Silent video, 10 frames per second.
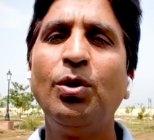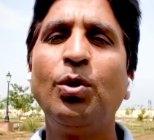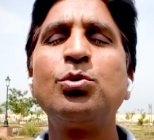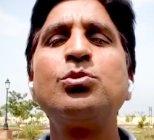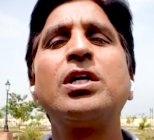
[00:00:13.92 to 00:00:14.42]

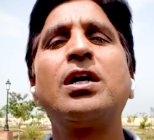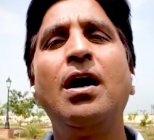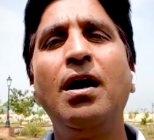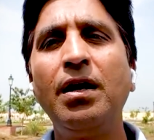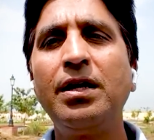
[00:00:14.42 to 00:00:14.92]
और उनसे
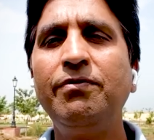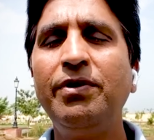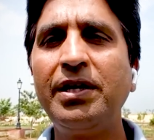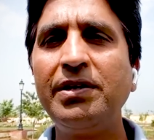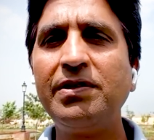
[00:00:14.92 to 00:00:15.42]
कहा कि
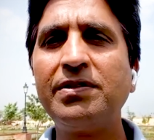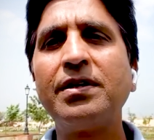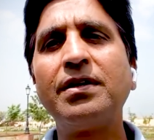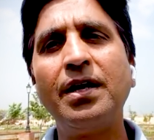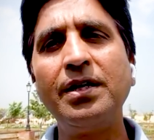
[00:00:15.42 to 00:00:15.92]
वे किसी
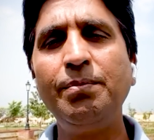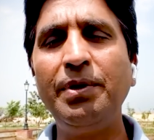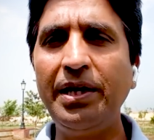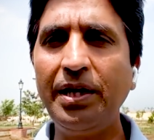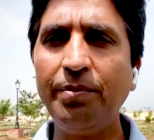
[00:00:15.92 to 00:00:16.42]
सरकारी
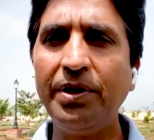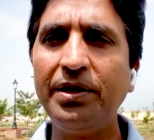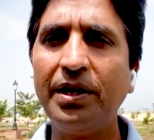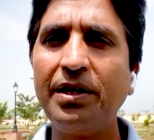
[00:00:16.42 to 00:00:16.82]
बिल्डिंग में या